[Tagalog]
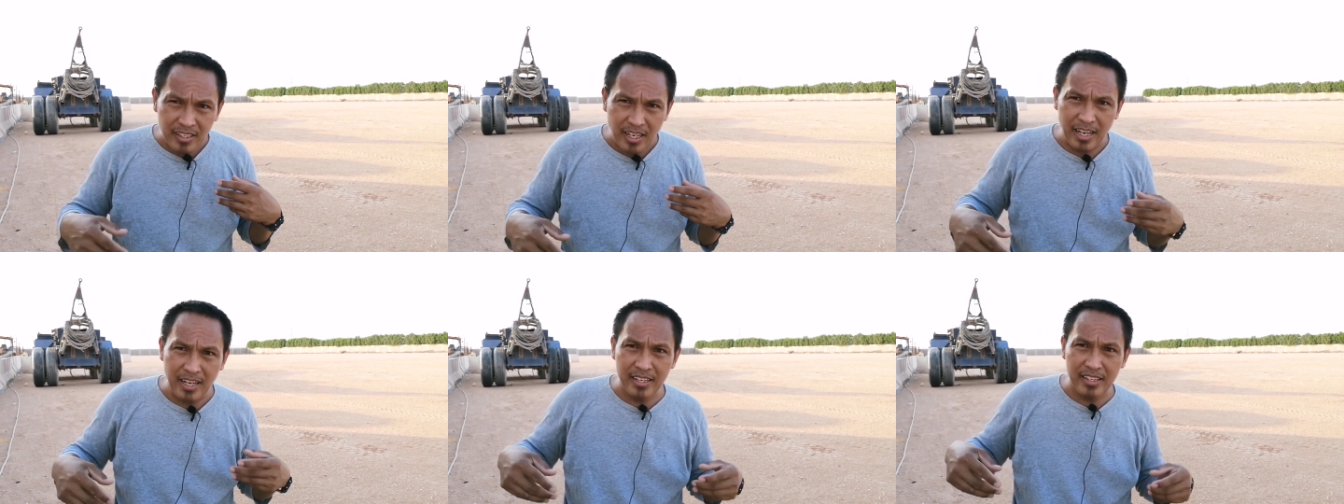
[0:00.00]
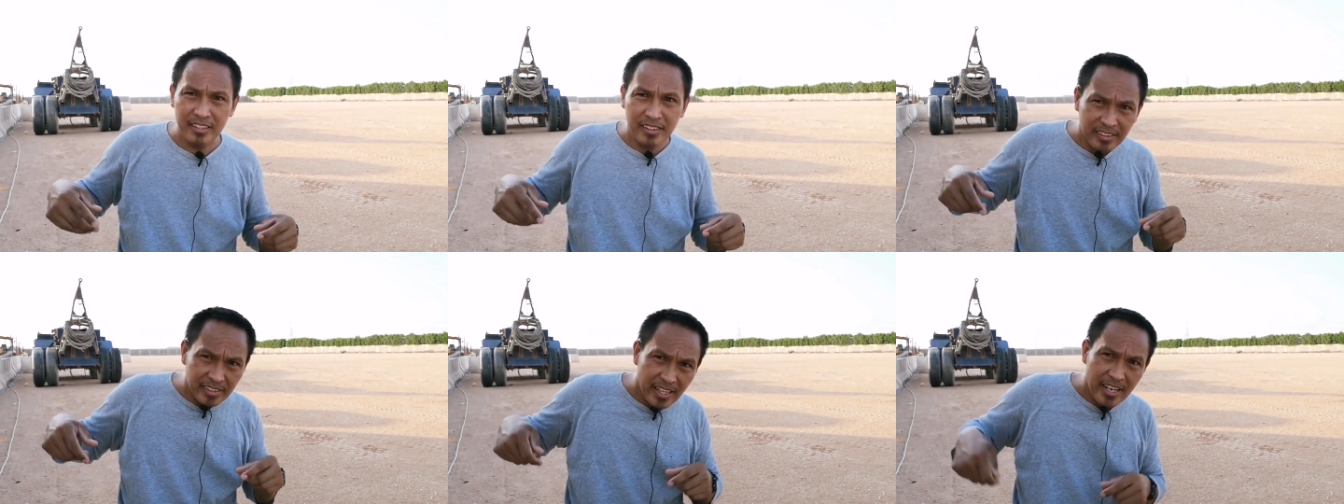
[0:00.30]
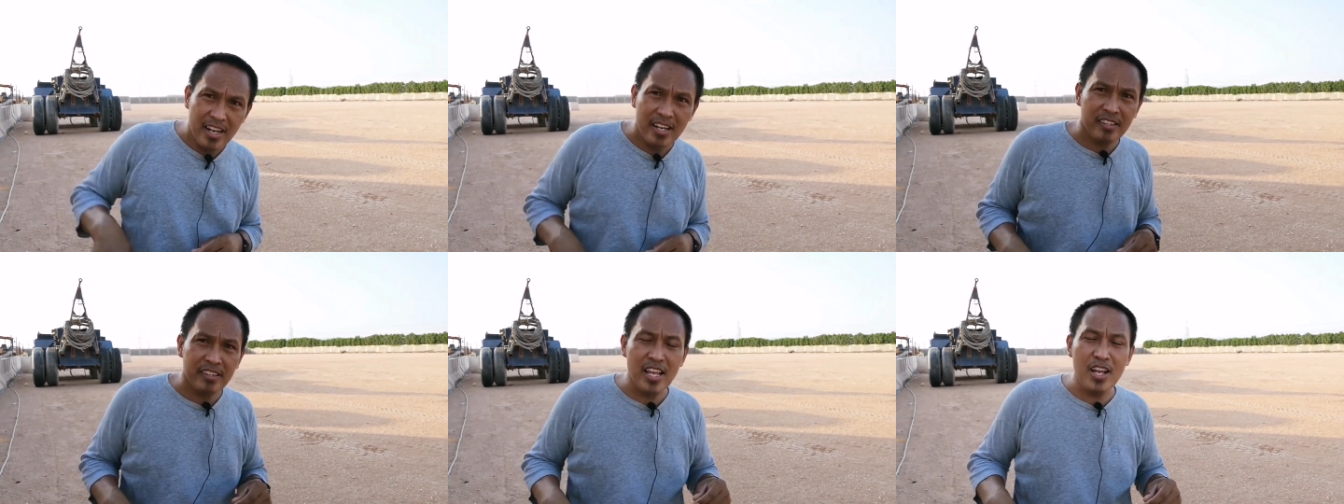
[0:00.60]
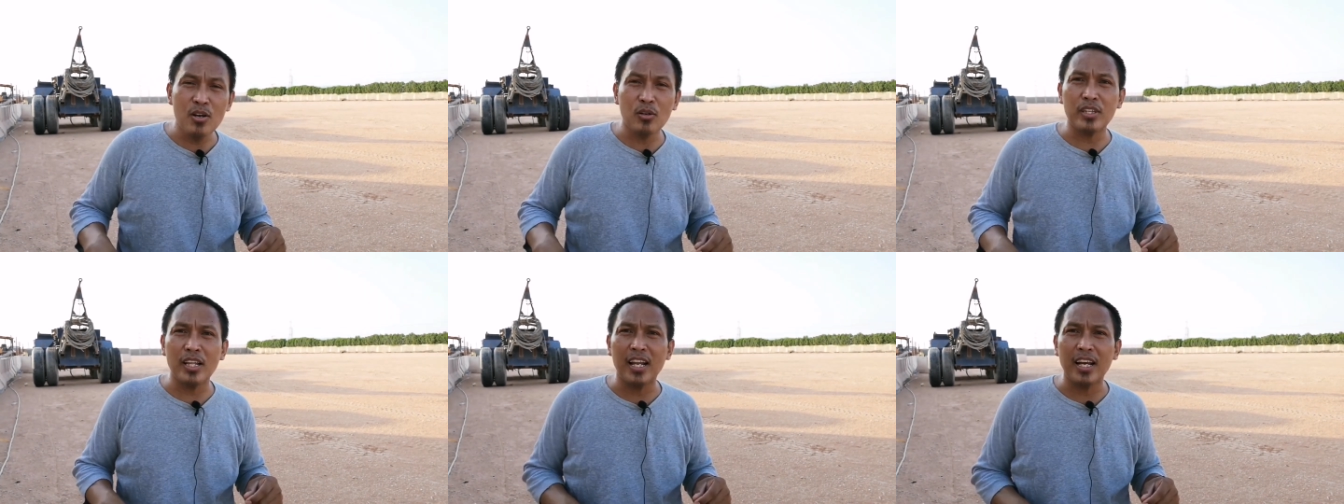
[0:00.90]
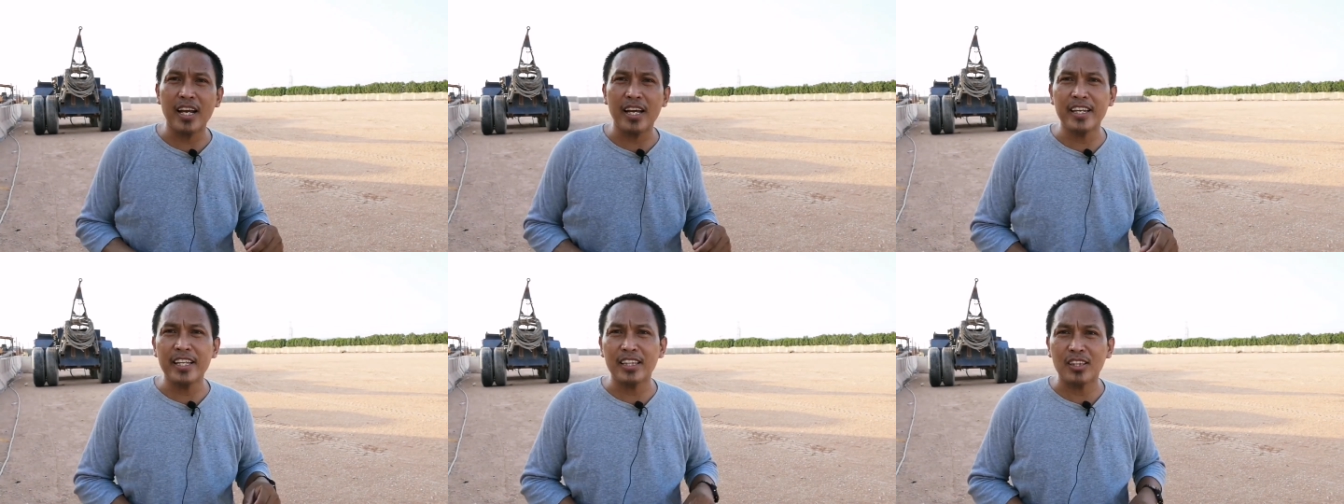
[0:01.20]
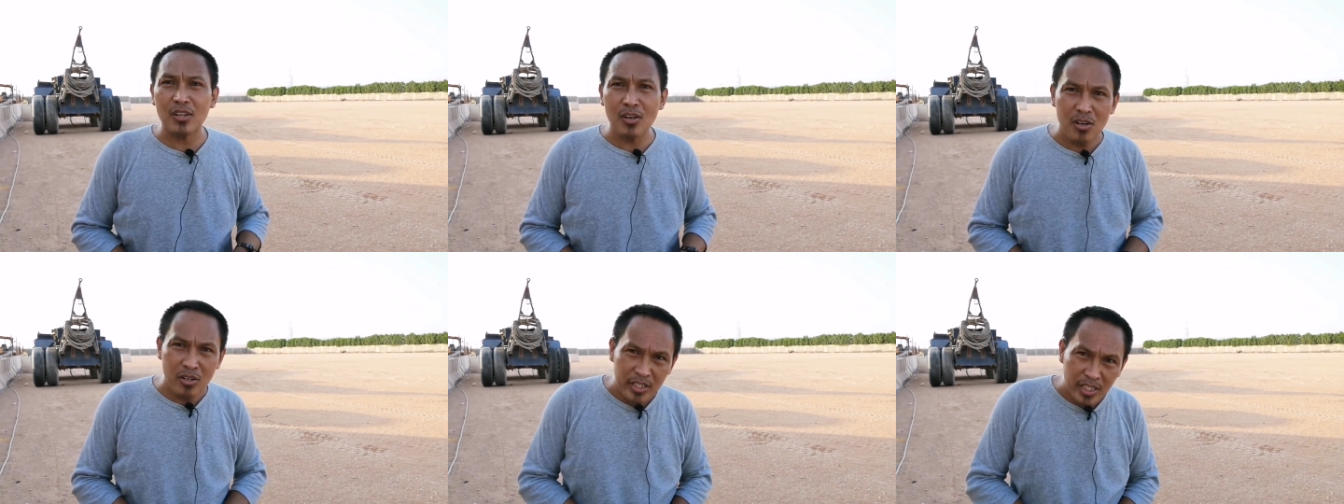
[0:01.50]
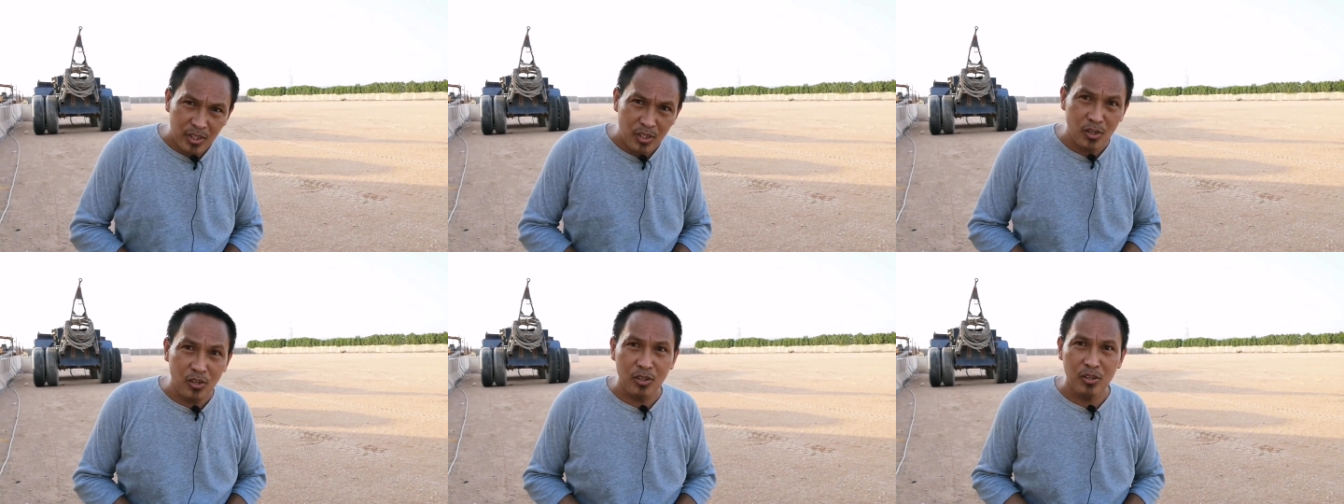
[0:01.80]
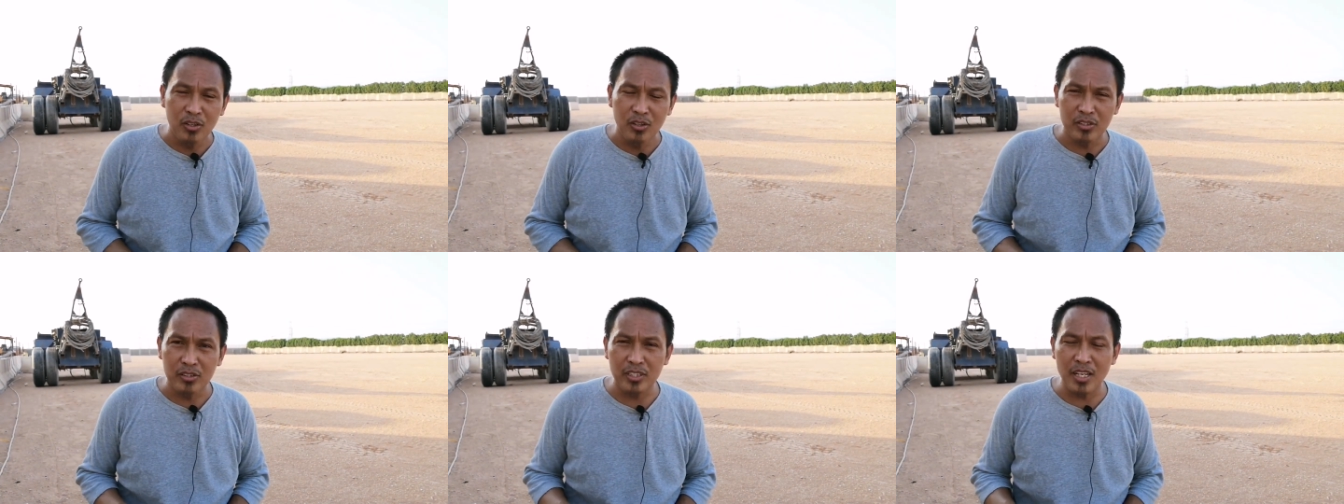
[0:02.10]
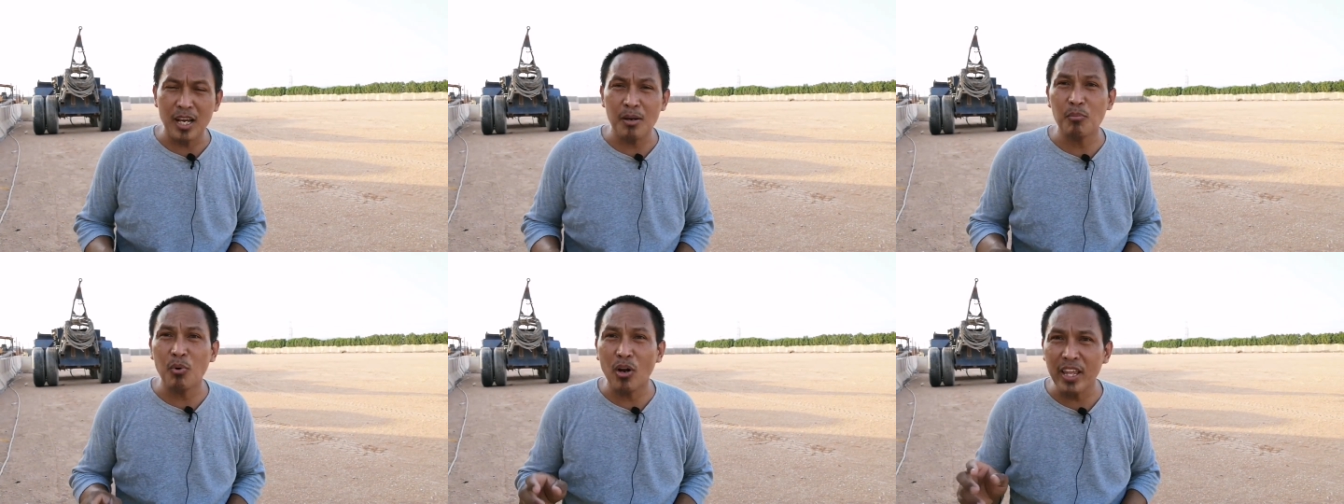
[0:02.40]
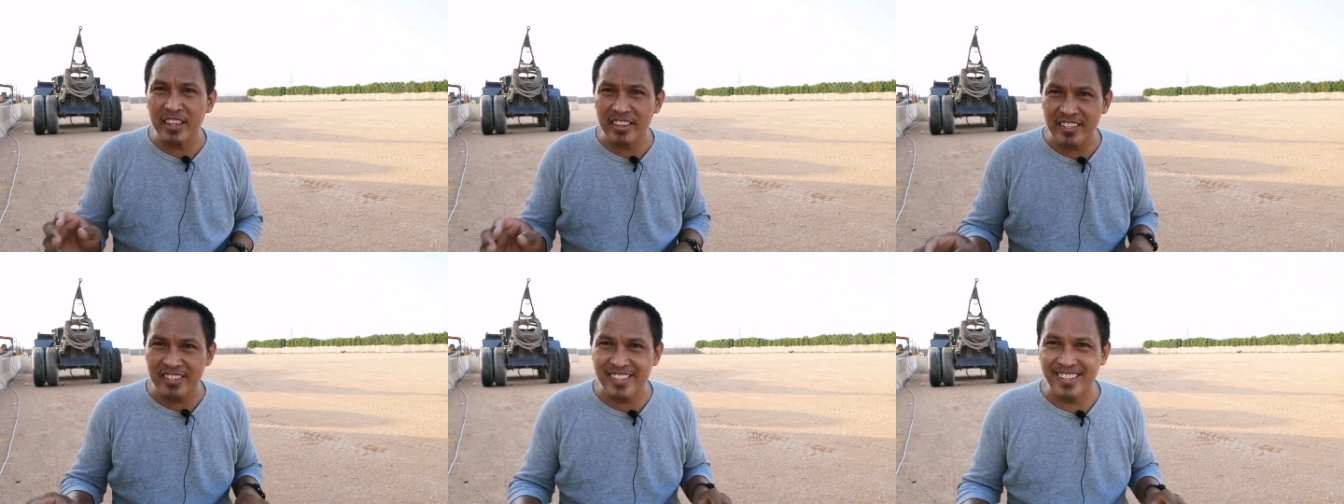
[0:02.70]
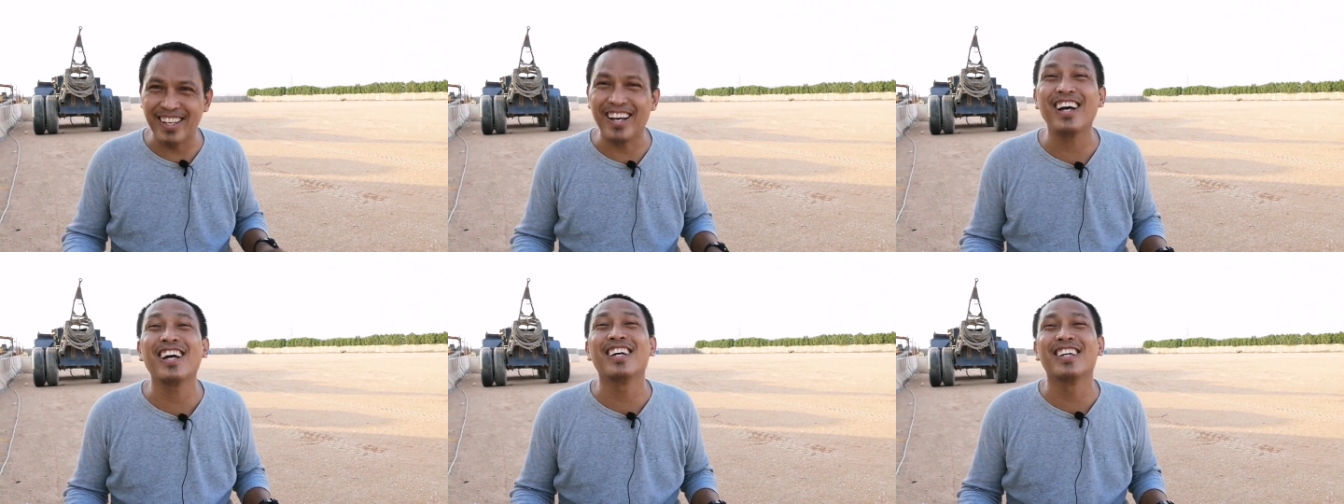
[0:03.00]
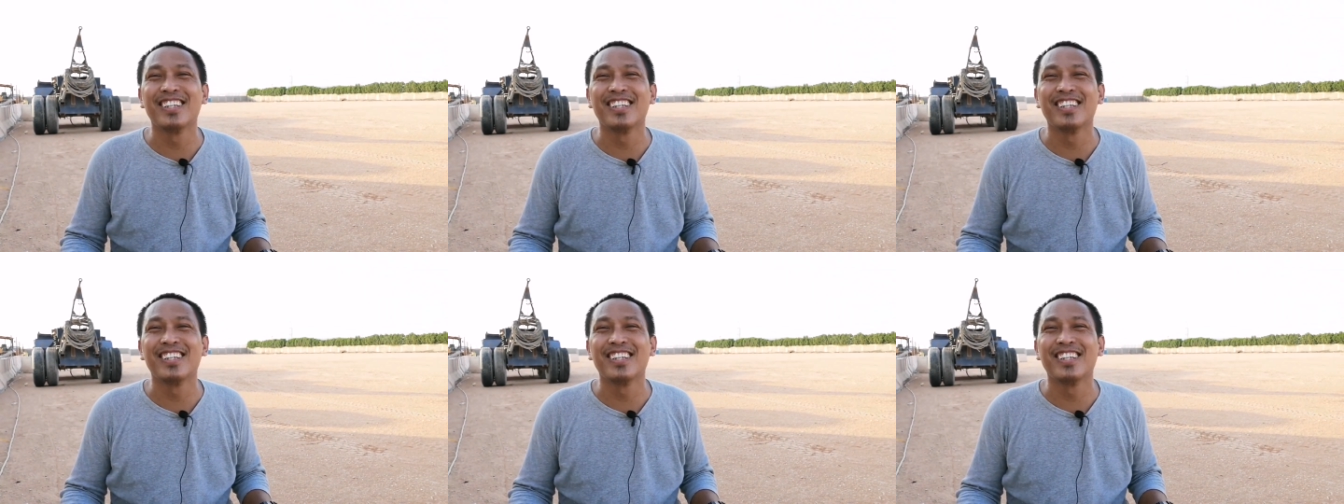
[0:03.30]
Ah, tinisting ko talaga dito, dito sa bullets.